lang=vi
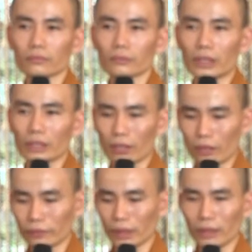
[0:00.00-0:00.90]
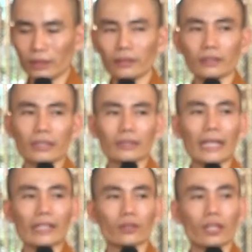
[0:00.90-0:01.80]
thì con phải ý thức được cái
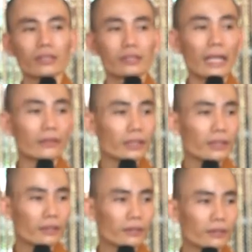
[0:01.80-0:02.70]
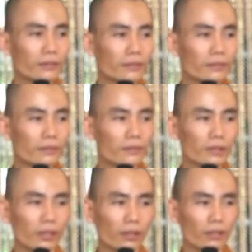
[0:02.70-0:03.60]
tay con nó làm sao chứ.
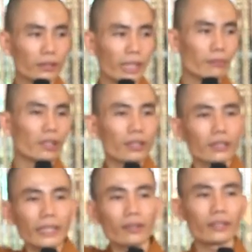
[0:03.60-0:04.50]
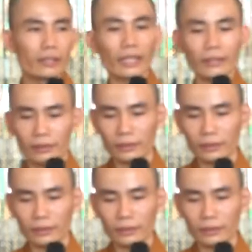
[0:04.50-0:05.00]
Còn con đứng đây mà con cứ tay con nó dày,